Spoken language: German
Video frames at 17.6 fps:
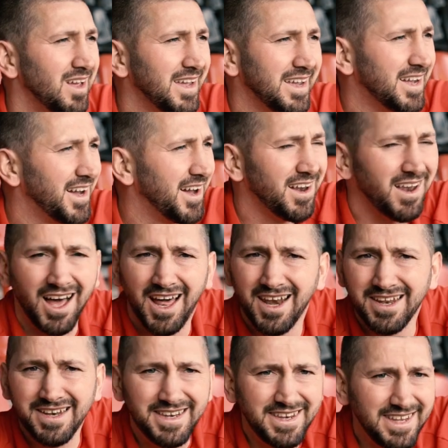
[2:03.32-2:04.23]
egal,
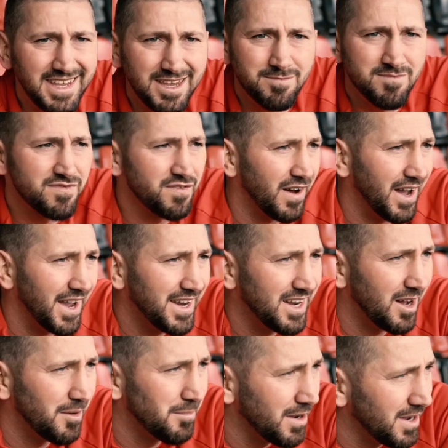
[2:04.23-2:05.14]
alle, die im
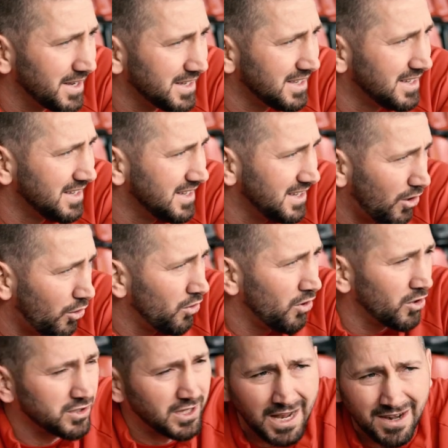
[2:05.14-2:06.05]
Verein arbeiten, die auch
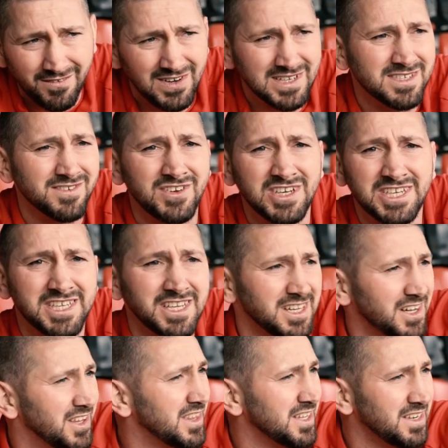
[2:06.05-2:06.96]
noch teilweise
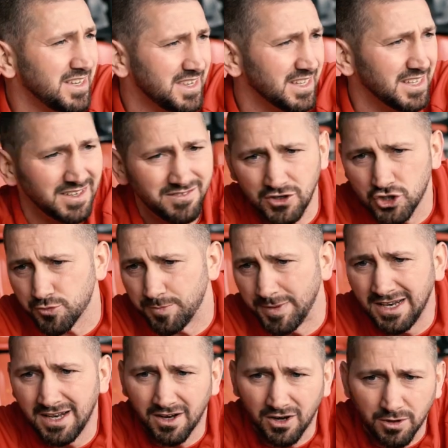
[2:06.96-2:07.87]
wichtiger sind äh, wie
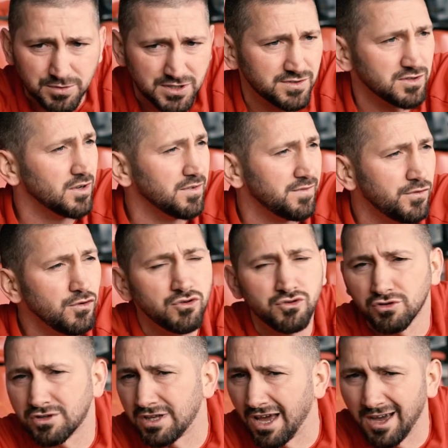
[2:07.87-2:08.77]
Spieler, ob es äh,
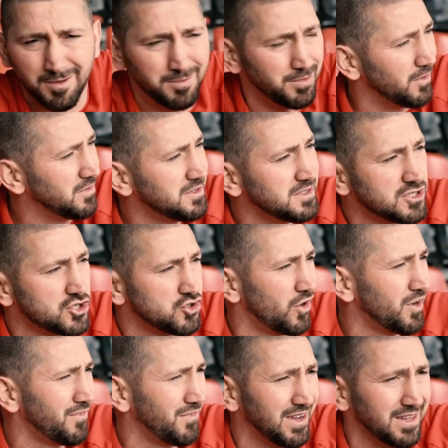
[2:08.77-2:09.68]
Physiotherapeuten sind,
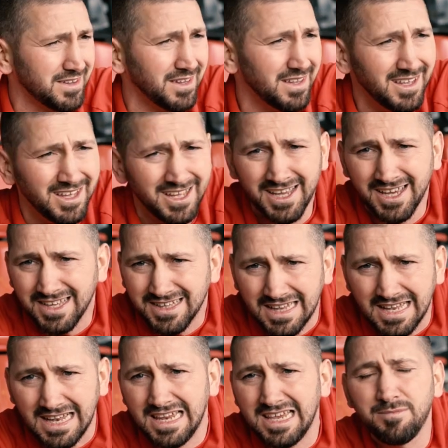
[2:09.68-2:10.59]
Zeugwerte,
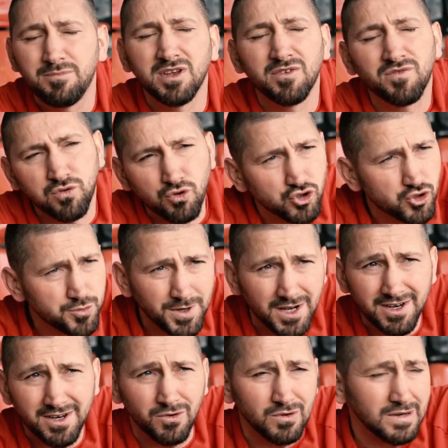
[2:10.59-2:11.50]
die lieben den
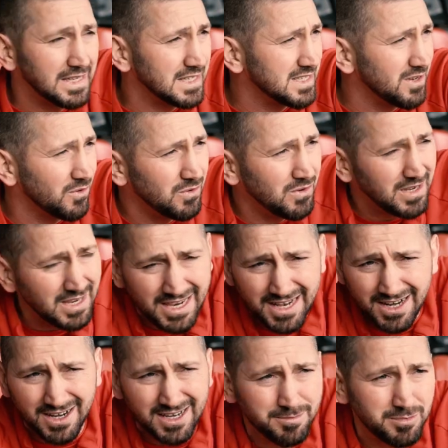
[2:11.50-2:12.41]
Fußball und, des, und
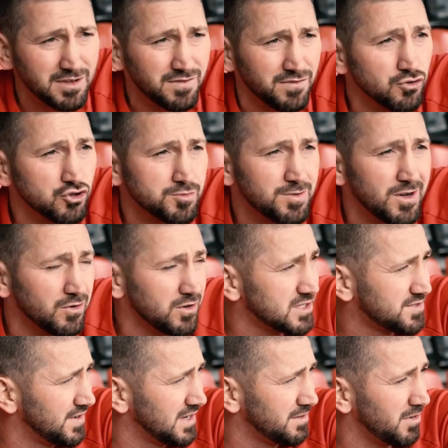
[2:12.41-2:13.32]
jeder liebt den Fußball und
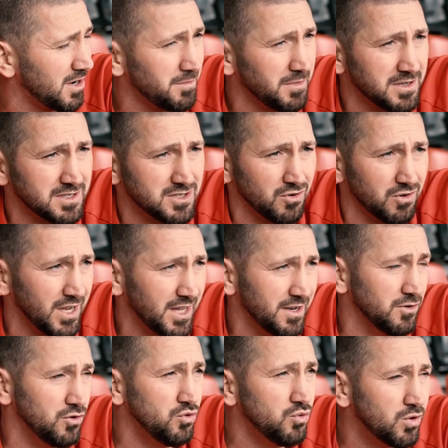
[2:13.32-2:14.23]
deswegen macht man das auch
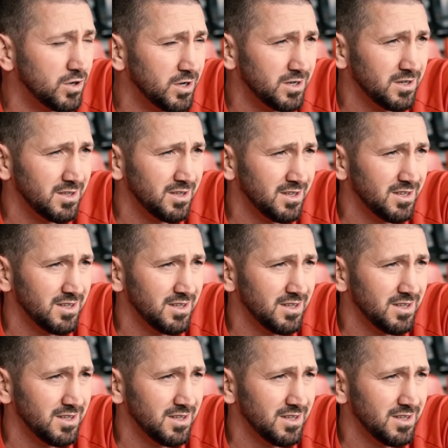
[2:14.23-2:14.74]
gerne. Nur,